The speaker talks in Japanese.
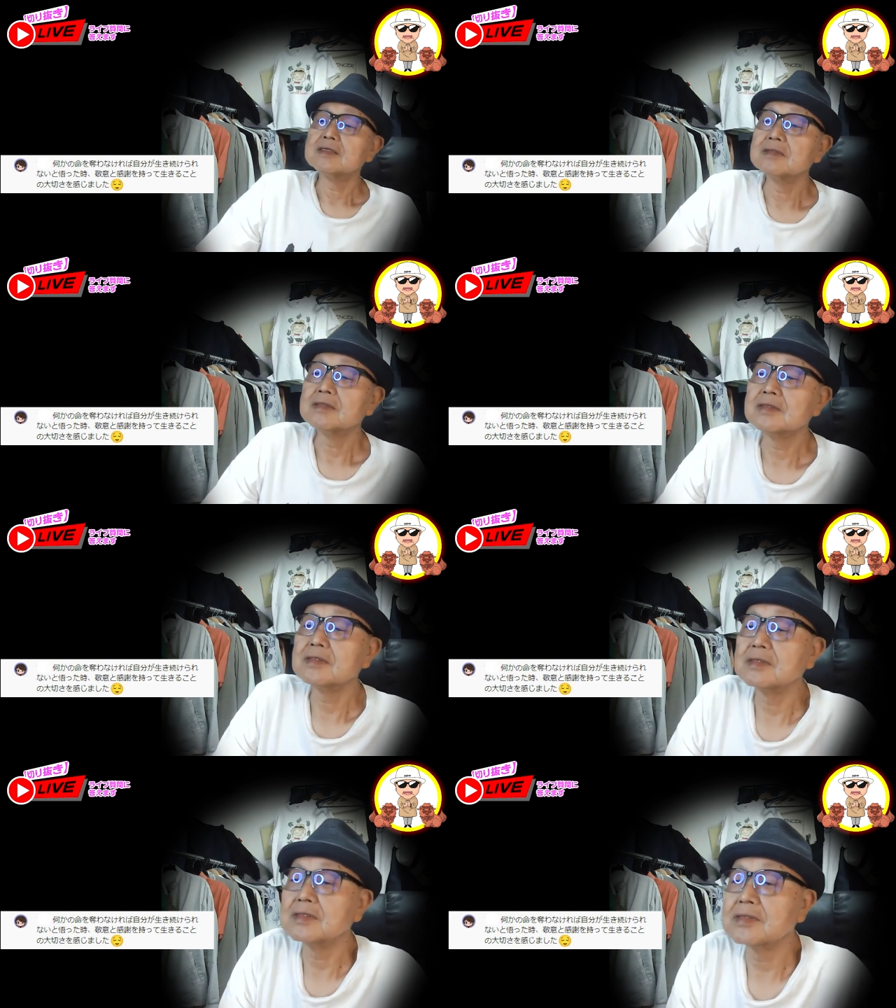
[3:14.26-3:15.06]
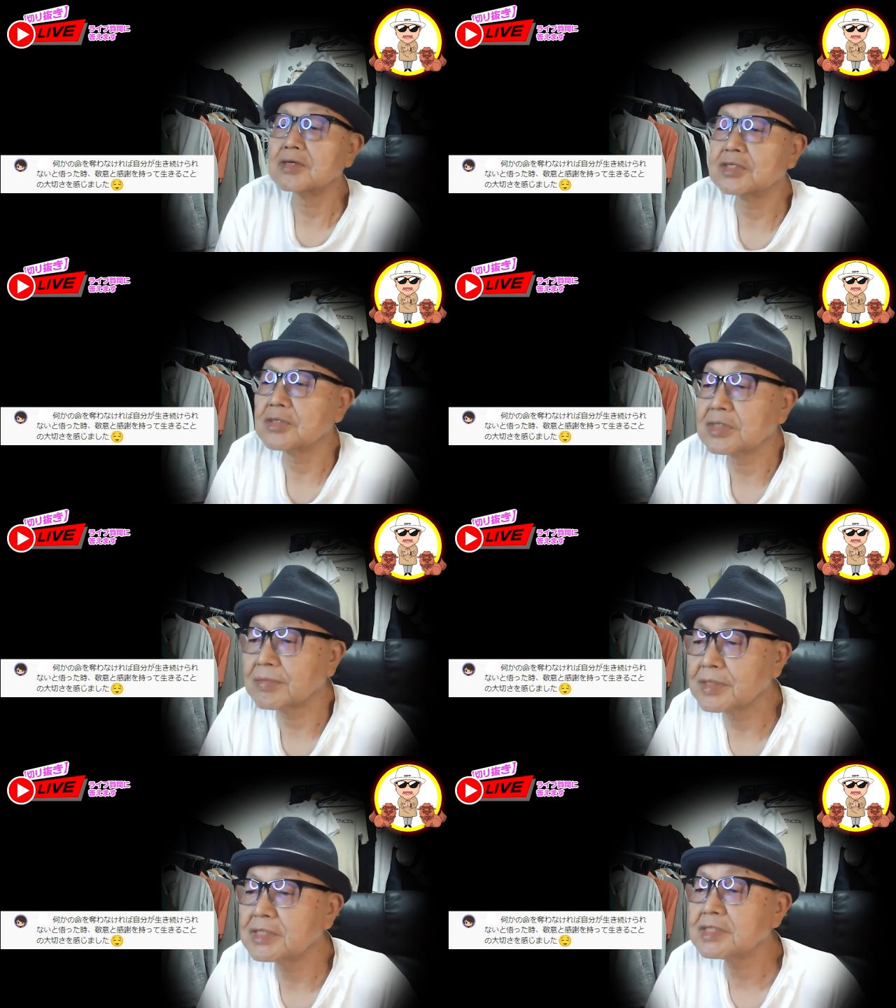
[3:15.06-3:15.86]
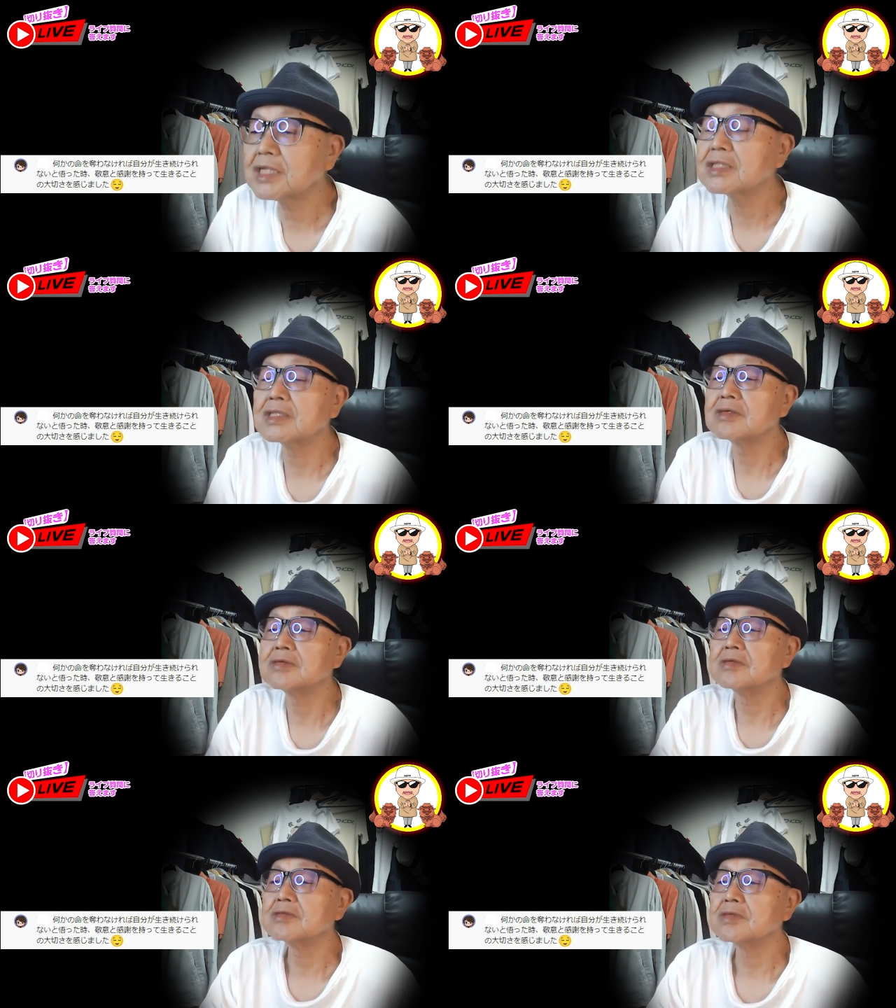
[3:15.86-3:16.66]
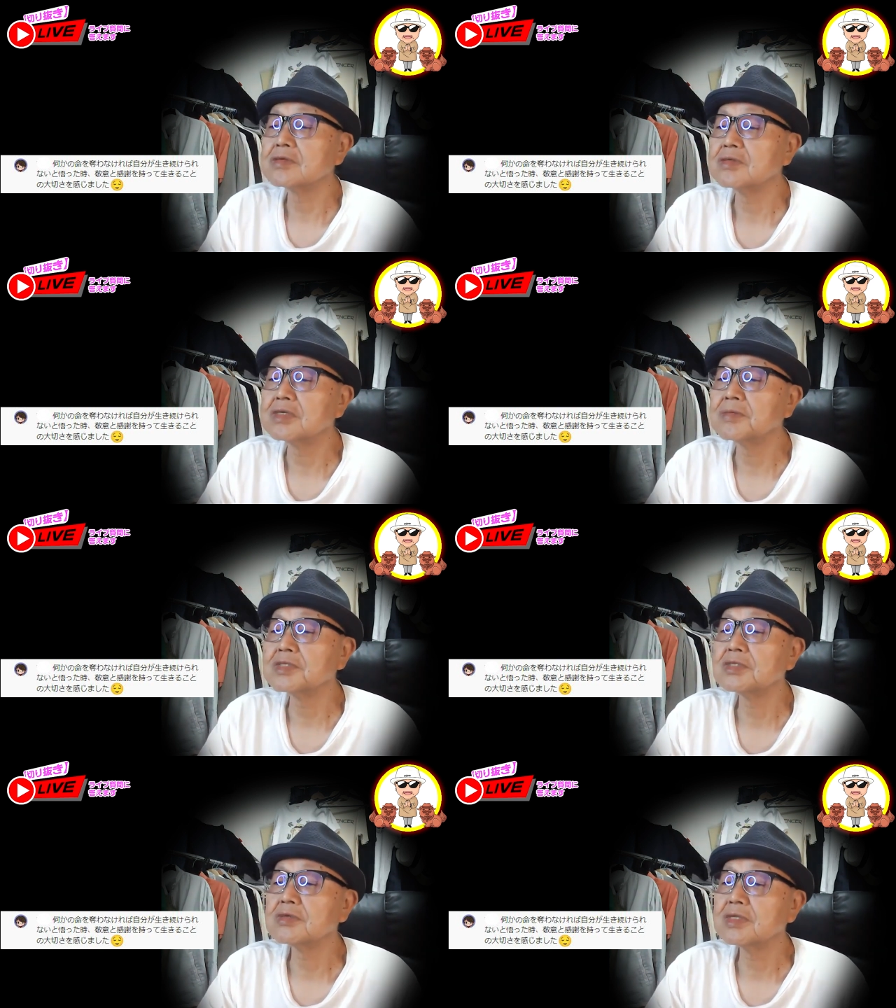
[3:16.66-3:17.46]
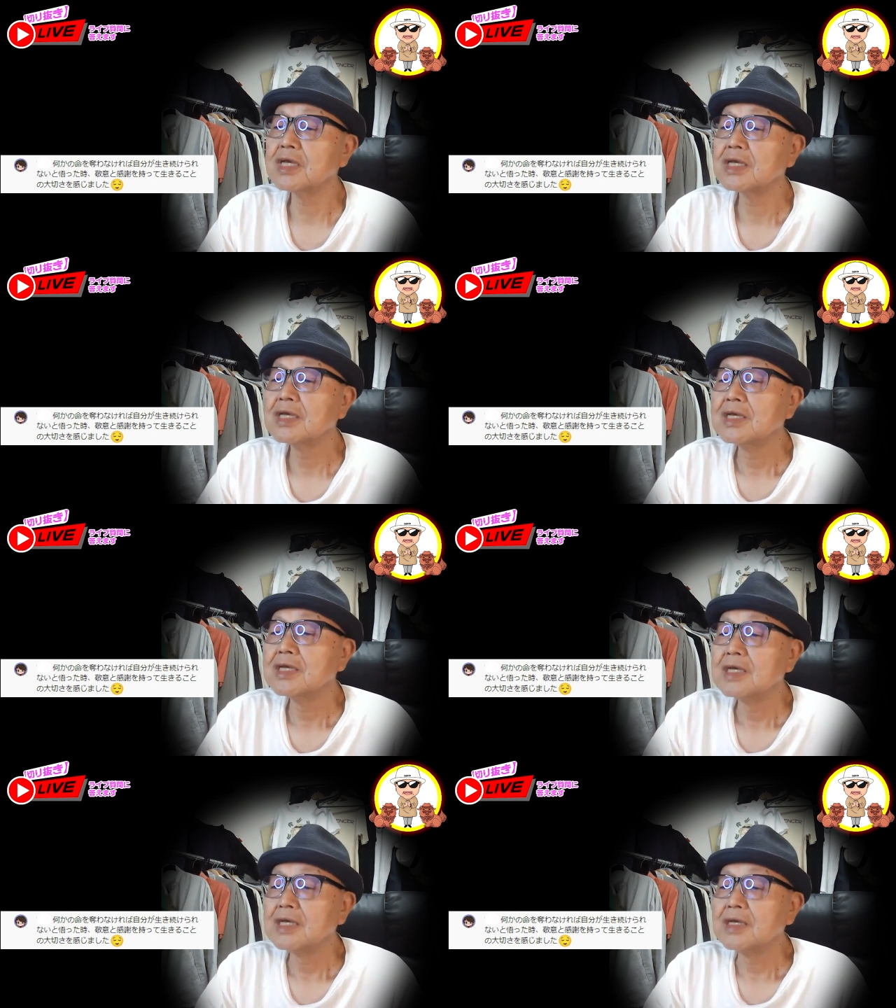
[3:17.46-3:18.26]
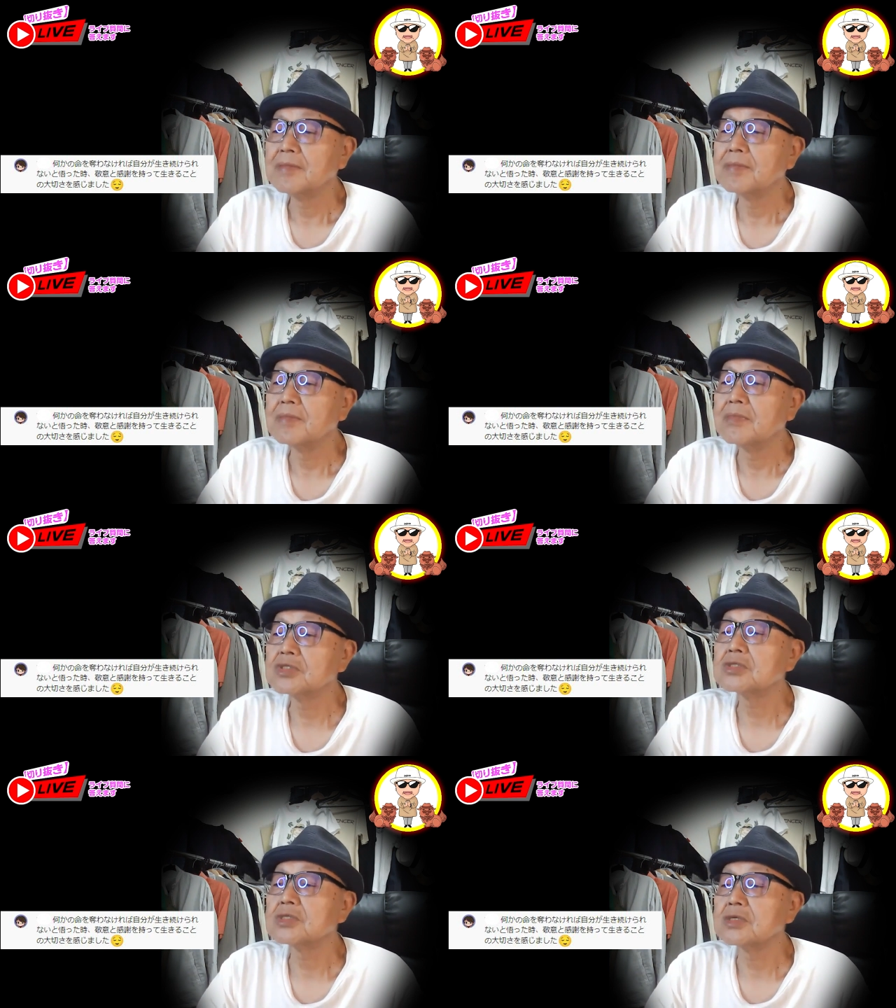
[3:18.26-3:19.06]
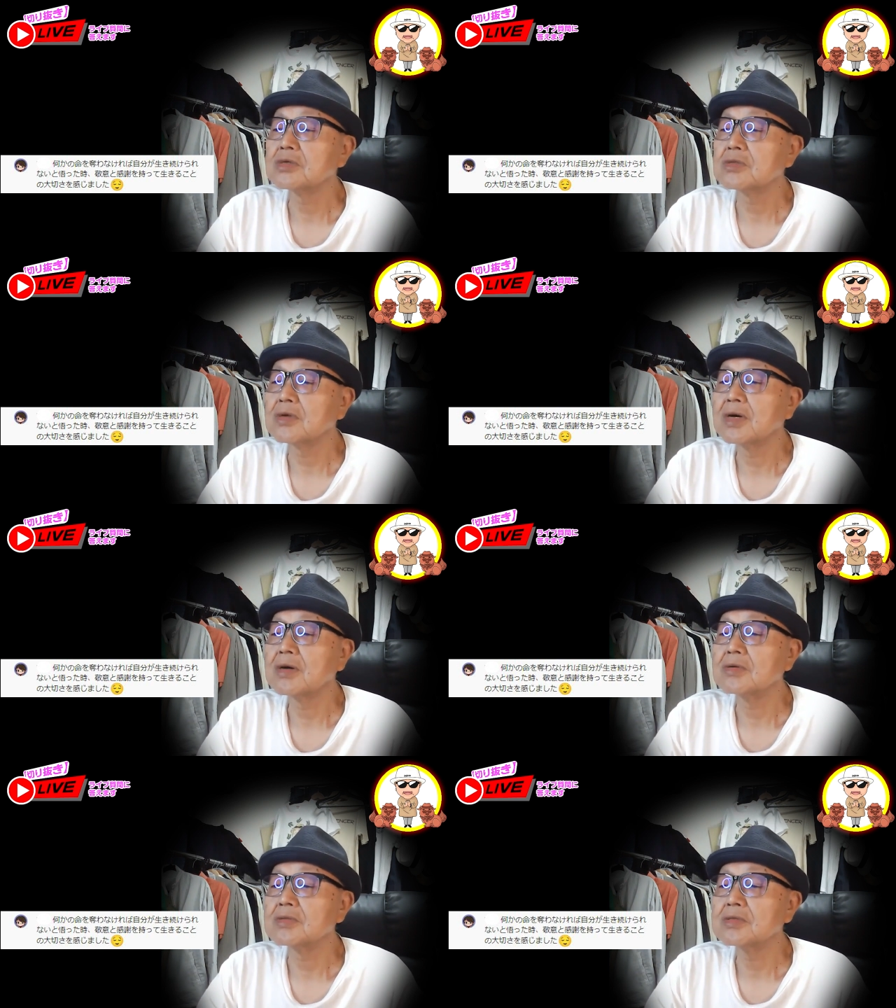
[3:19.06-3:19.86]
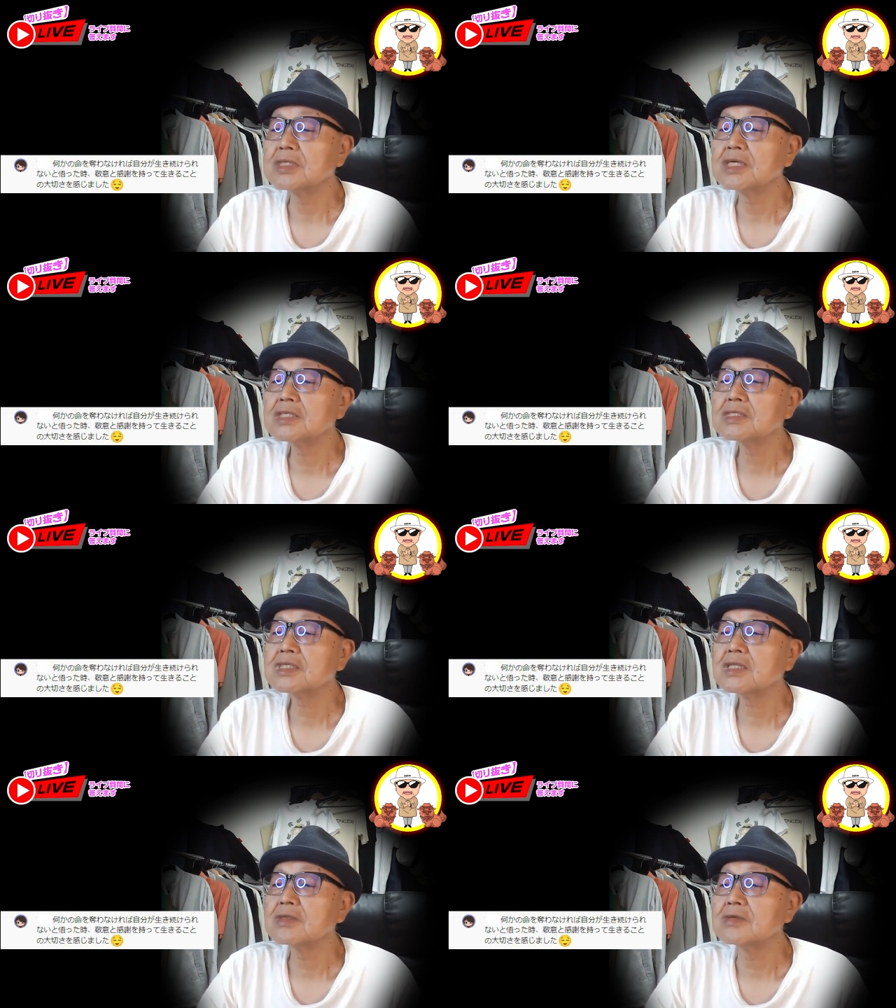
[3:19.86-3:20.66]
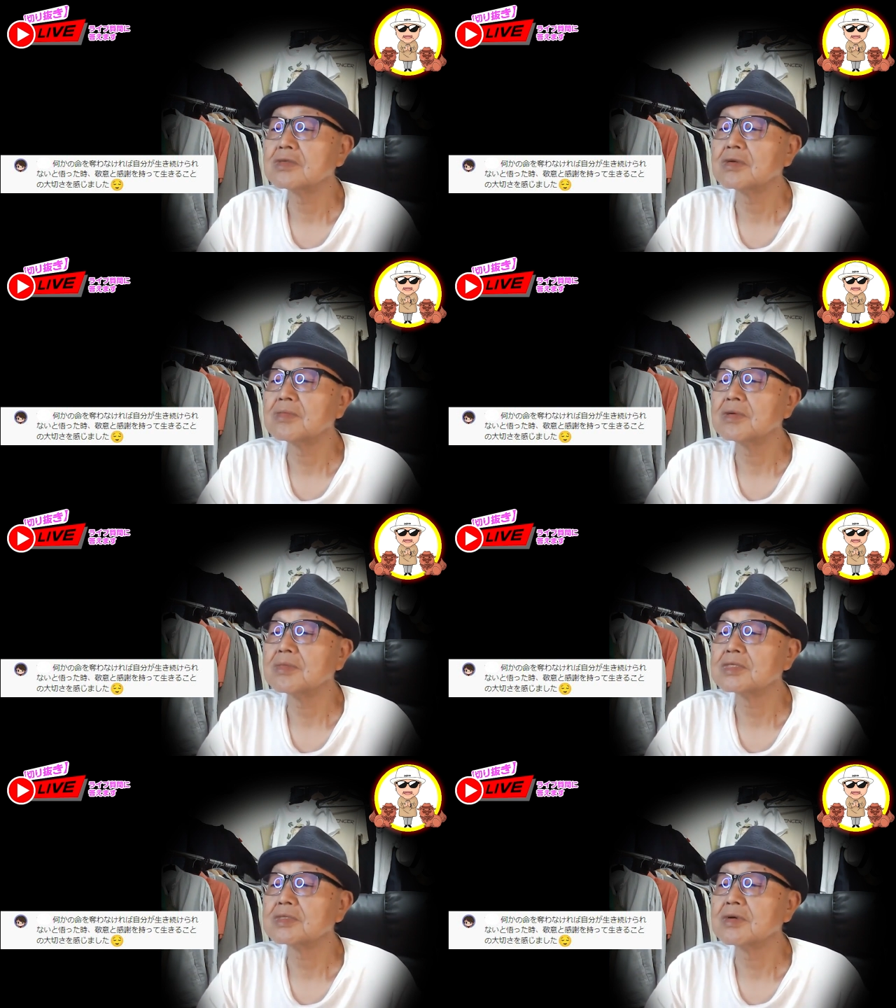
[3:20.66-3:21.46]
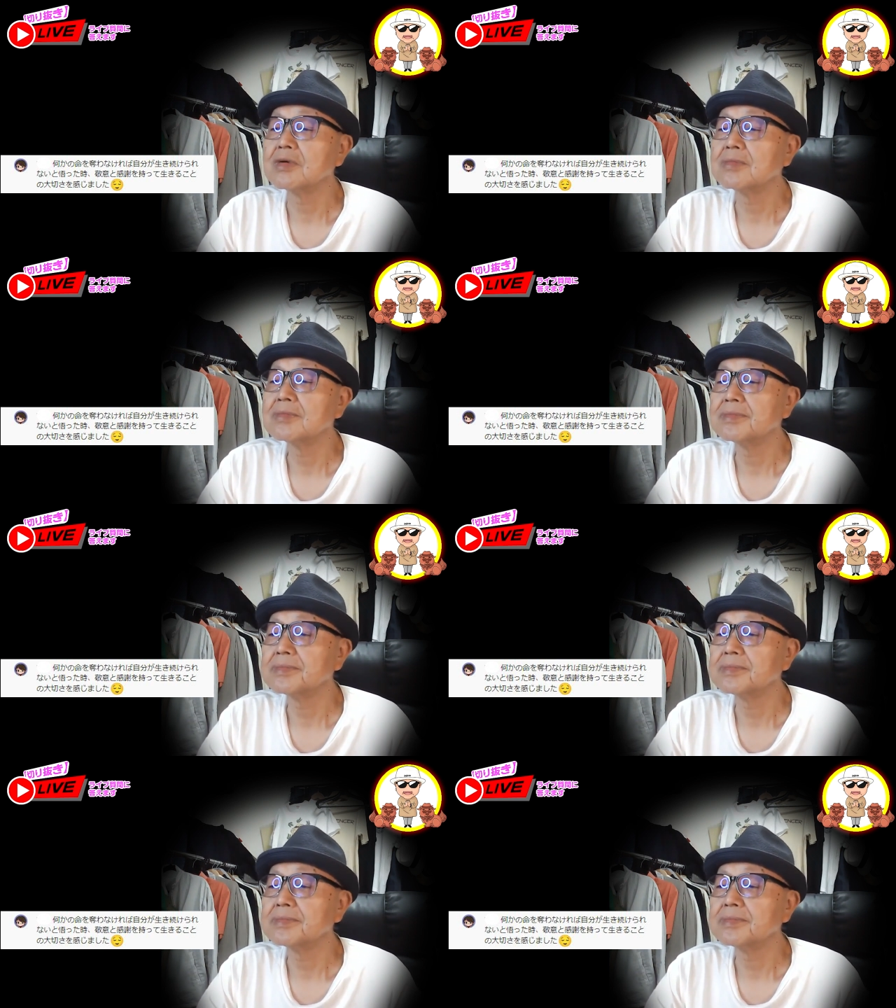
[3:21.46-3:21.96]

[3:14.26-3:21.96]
うーん、ごちそうさまでしたっていう、そういう気持ちをね、えー、持つっていうことは本当に大切だっていうふうに思いますよ。